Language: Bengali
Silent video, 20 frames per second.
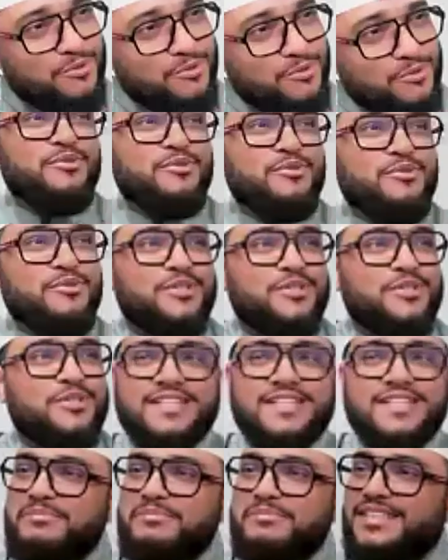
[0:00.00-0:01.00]
সাথে মিথ্যা
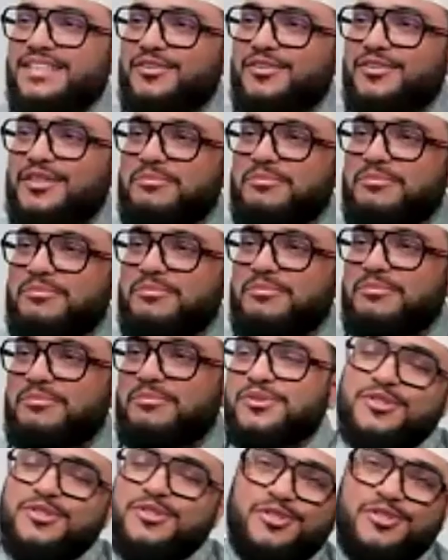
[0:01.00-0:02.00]
কথা বলল
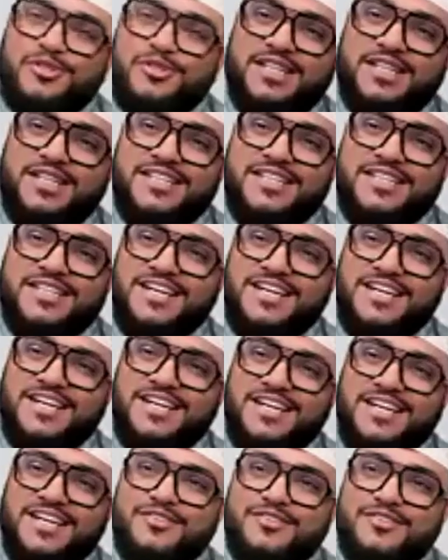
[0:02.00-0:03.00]
সন্তান শিখে গেল
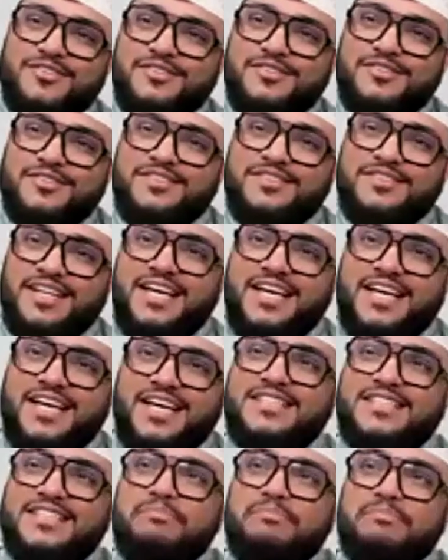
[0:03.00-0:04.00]
এই যে
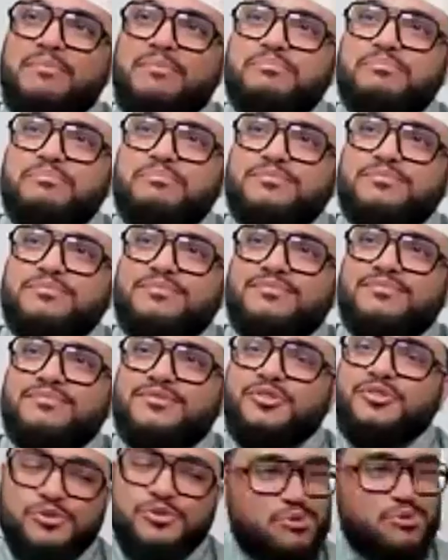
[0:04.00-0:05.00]
পাপ
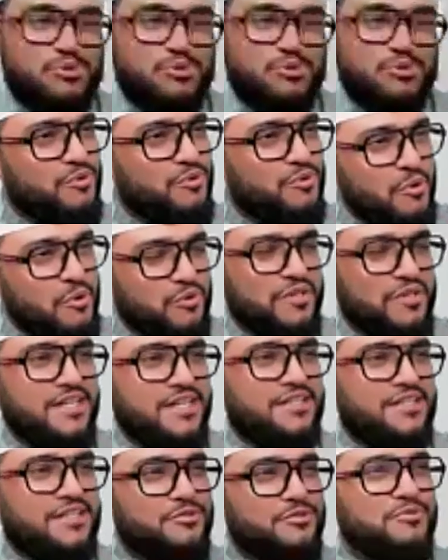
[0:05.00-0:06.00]
শুরু অন্যায় শুরু